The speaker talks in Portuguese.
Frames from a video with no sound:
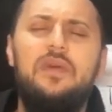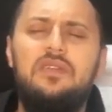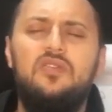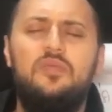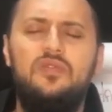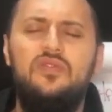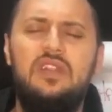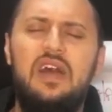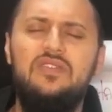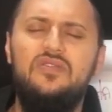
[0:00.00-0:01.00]
por mais essa
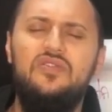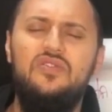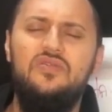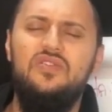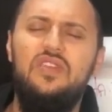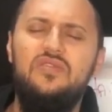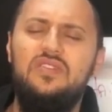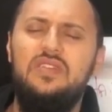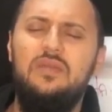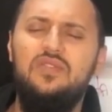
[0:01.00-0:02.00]
oportunidade que o Senhor nos
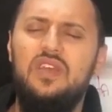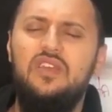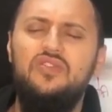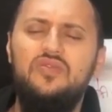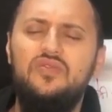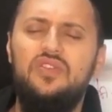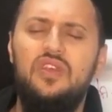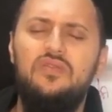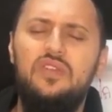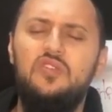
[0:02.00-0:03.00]
deu de estarmos aqui
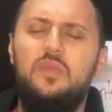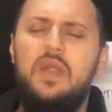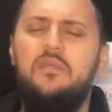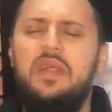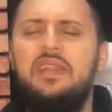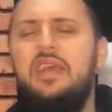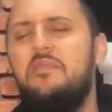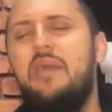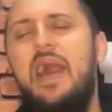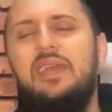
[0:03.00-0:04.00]
juntos, reunidos para
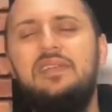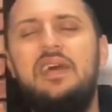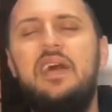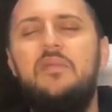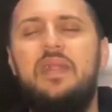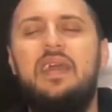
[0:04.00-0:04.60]
aprender mais,